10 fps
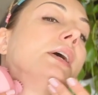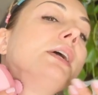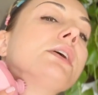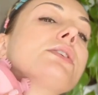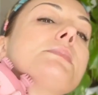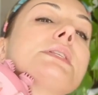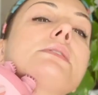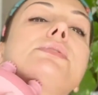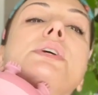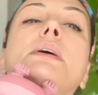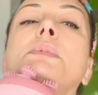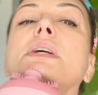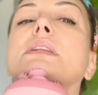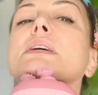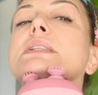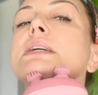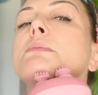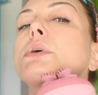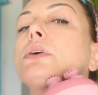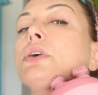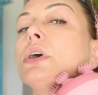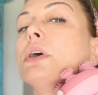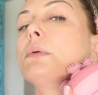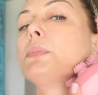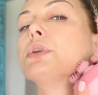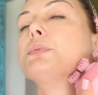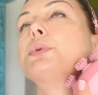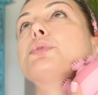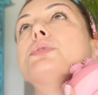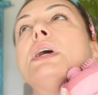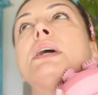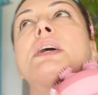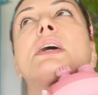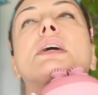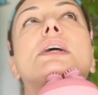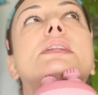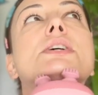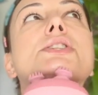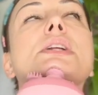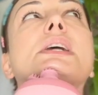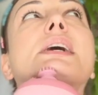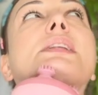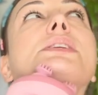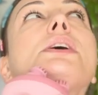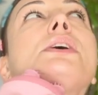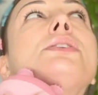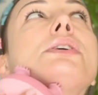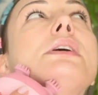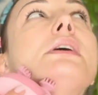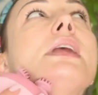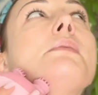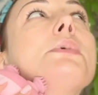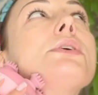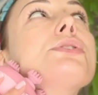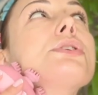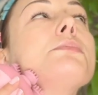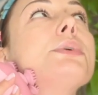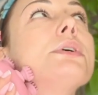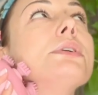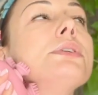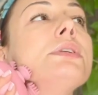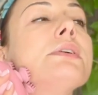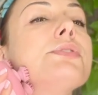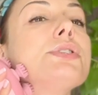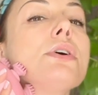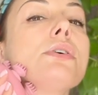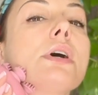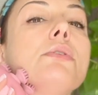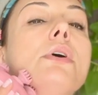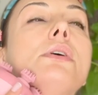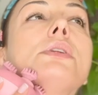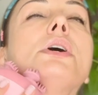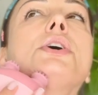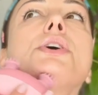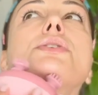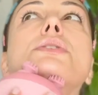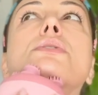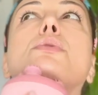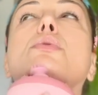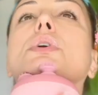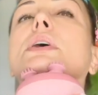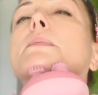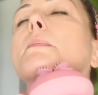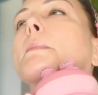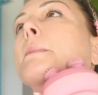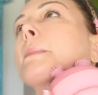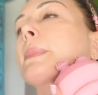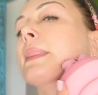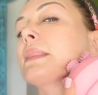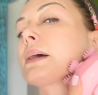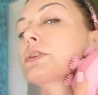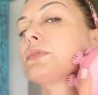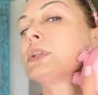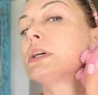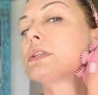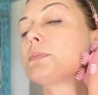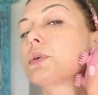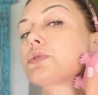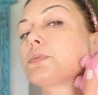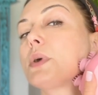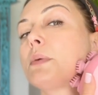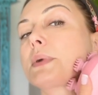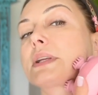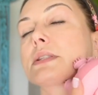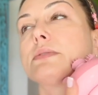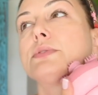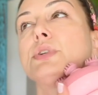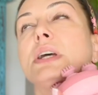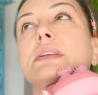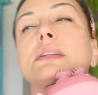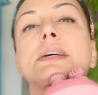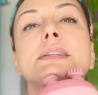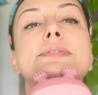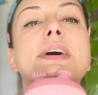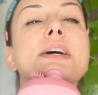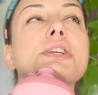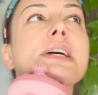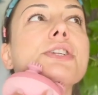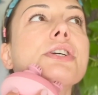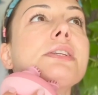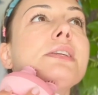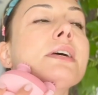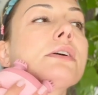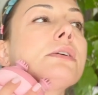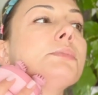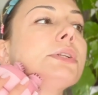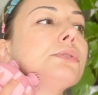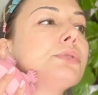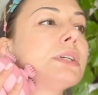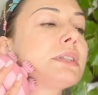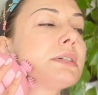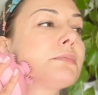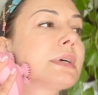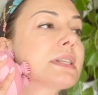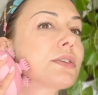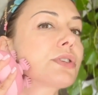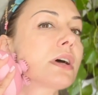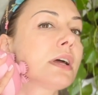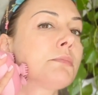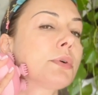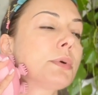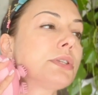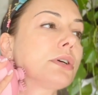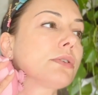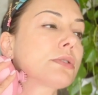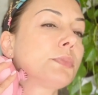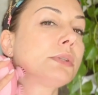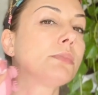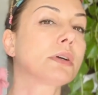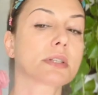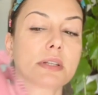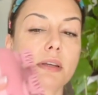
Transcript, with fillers: i rozmasowujemy i tak samo podbródek i też delikatnie odchylam, żeby nie wciągał on skóry. Także w ten sposób opracowuję. Na twarz raczej nie rekomenduję tym masażerem, bo będzie on zbyt mocny i